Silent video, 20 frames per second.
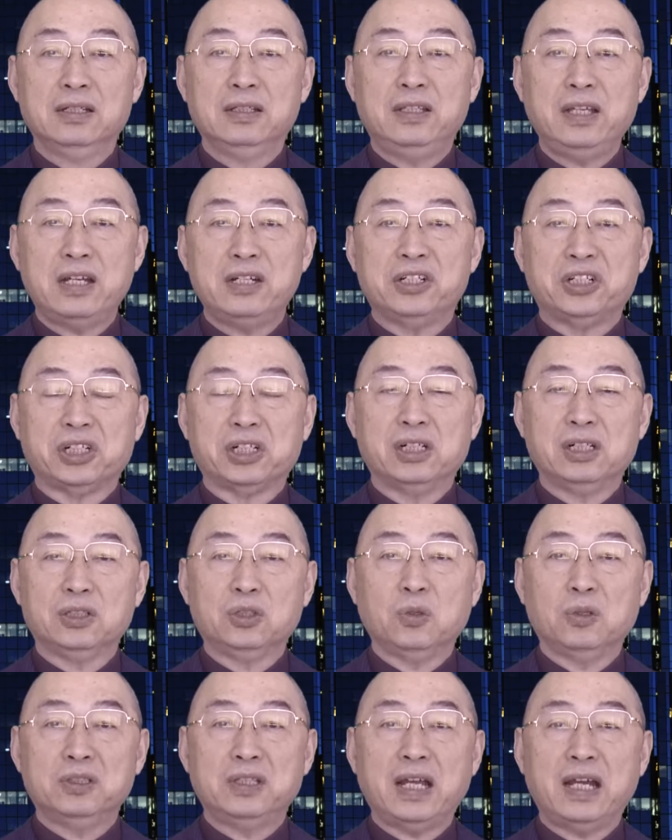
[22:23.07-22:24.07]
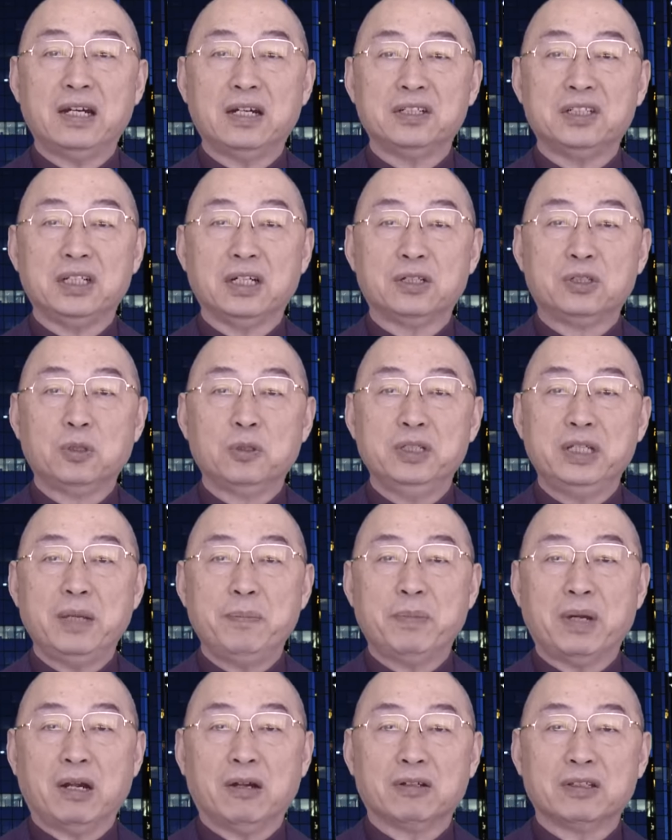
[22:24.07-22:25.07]
电池多带上几个充
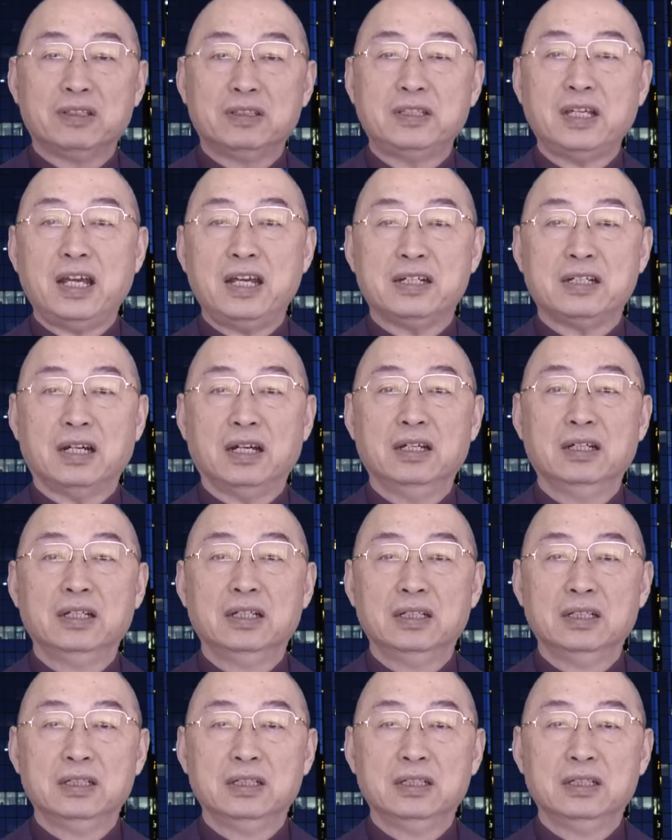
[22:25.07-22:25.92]
电宝，带上，